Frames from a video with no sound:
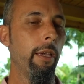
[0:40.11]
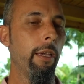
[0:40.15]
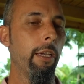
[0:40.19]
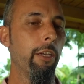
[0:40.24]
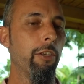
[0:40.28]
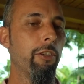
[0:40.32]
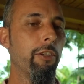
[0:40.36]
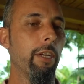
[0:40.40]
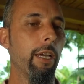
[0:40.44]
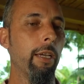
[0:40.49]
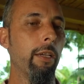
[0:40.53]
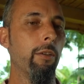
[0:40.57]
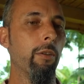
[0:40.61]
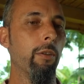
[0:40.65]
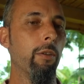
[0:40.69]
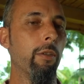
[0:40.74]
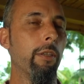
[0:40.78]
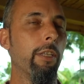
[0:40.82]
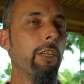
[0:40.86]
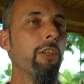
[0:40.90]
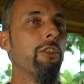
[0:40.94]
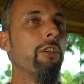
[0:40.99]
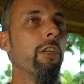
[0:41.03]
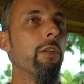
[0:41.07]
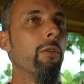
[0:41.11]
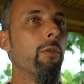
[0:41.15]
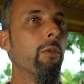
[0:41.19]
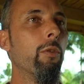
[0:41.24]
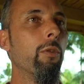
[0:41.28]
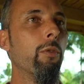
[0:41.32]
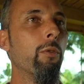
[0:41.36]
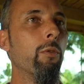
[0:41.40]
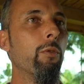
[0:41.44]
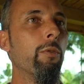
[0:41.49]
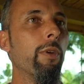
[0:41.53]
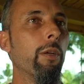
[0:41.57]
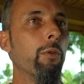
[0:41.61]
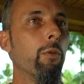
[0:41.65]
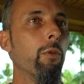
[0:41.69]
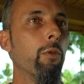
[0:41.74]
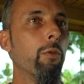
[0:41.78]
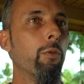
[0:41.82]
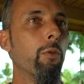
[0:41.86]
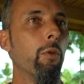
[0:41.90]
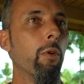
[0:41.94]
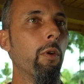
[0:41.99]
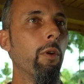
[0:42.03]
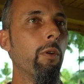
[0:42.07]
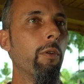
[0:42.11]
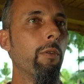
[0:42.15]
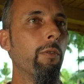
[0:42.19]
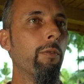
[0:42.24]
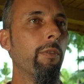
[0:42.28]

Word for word: Et chaque déchet de nouvelle culture